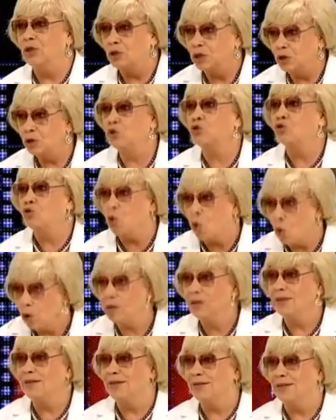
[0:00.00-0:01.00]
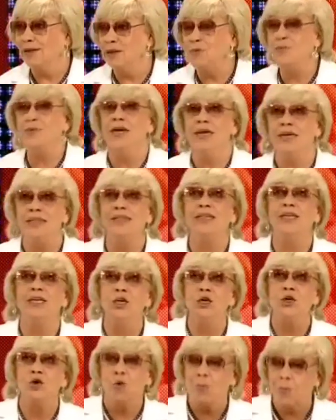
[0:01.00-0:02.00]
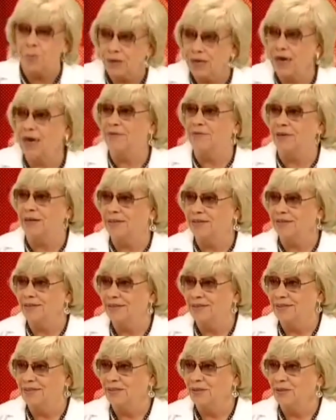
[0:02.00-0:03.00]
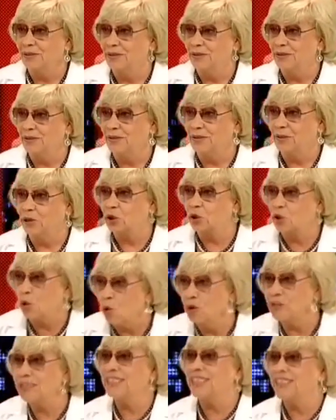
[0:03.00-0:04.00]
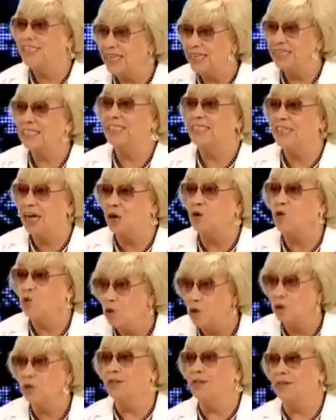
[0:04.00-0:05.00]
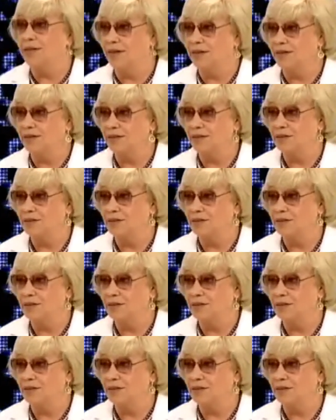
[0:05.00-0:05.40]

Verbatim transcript: что он имеет на нее право, что он здесь законно.